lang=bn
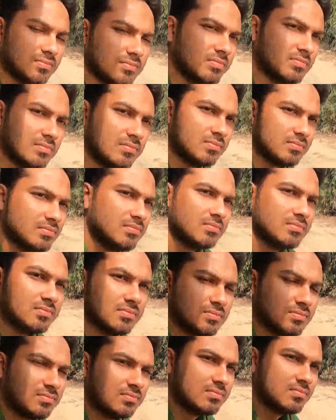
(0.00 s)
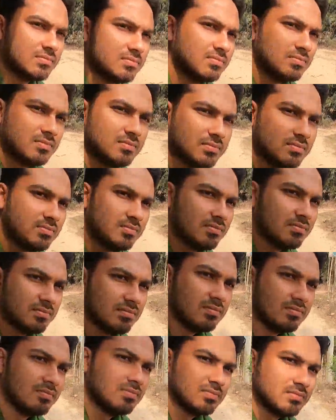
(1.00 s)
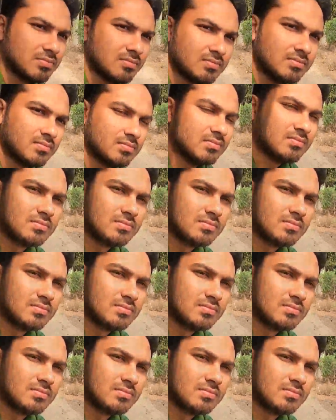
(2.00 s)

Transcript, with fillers: মধুপুর জাতীয় উদ্যান ঘুরে এখন আমরা যাচ্ছি